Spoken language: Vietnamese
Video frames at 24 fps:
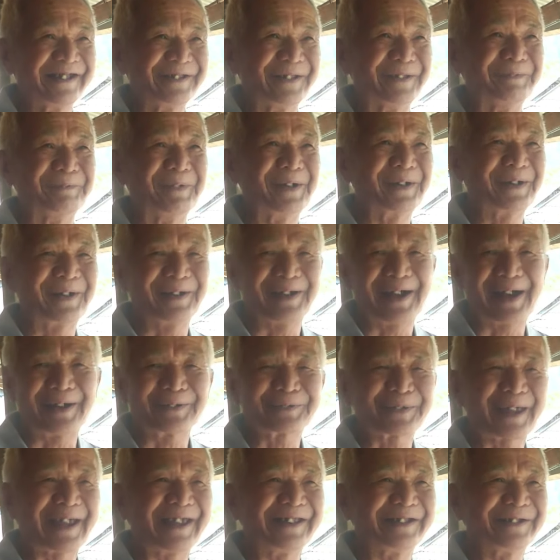chỉ mặc
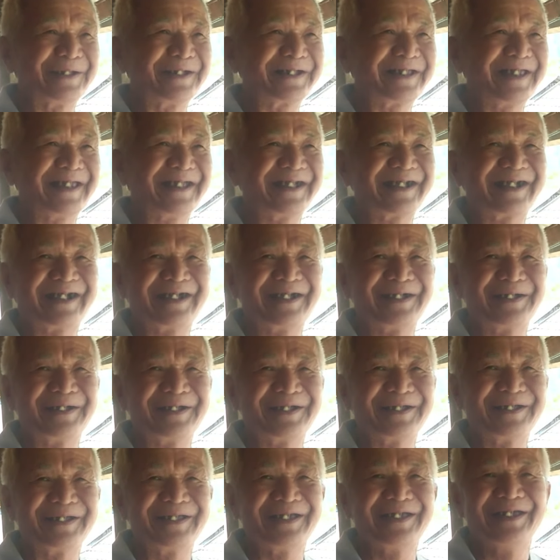áo tay thôi, kể
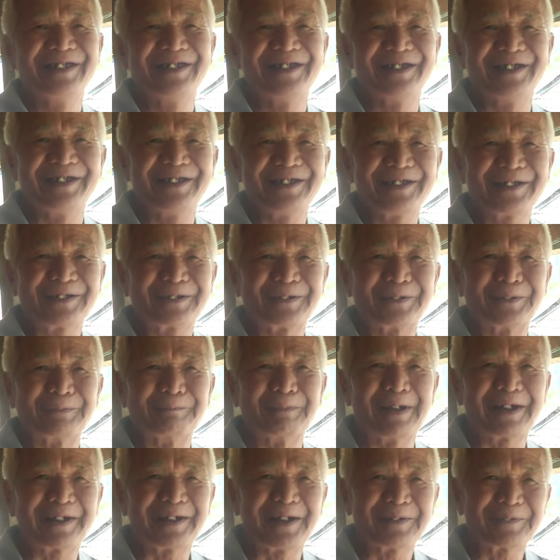cả ấy, còn
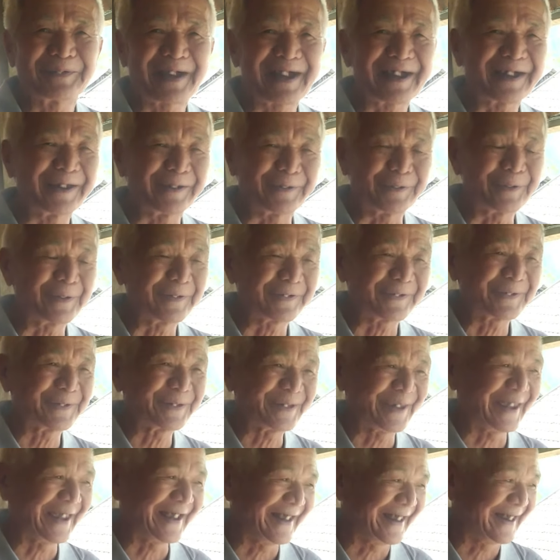mặc áo khác thì nó
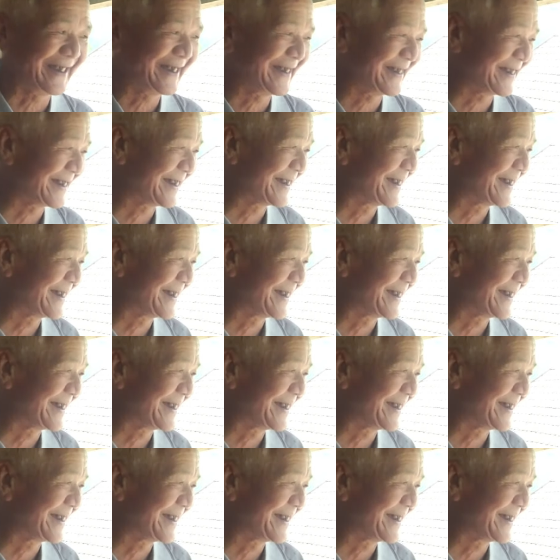xé đi.